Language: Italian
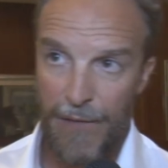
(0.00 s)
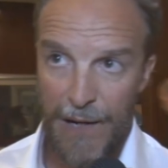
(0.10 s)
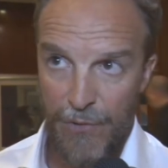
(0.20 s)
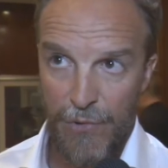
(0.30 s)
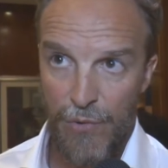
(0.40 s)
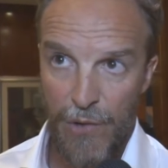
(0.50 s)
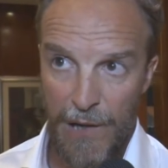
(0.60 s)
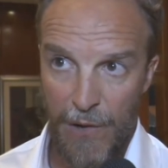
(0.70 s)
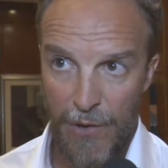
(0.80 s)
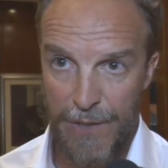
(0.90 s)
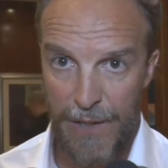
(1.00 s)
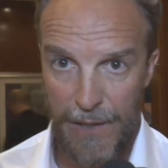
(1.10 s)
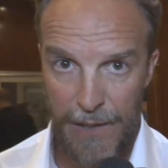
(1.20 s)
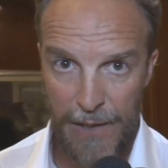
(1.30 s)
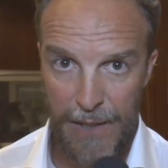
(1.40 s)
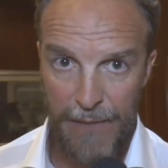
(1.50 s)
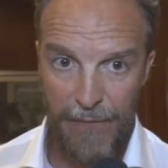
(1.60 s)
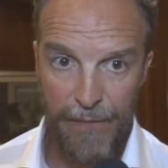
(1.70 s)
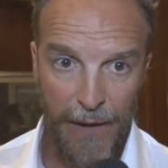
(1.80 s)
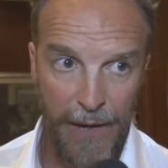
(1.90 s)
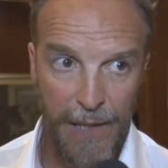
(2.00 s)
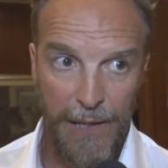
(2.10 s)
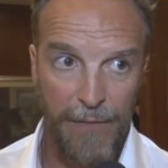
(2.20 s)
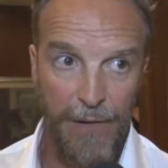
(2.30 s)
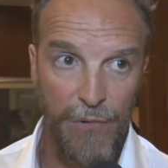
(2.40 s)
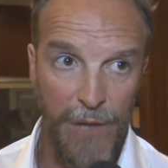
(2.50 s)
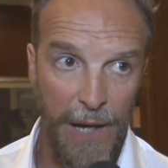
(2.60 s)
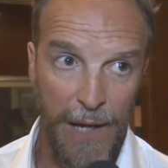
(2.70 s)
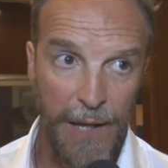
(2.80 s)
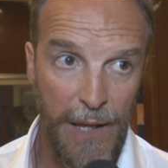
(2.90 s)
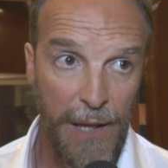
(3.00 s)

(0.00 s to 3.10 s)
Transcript: valuti tutte le cose che, che deve fare, che deve valutare.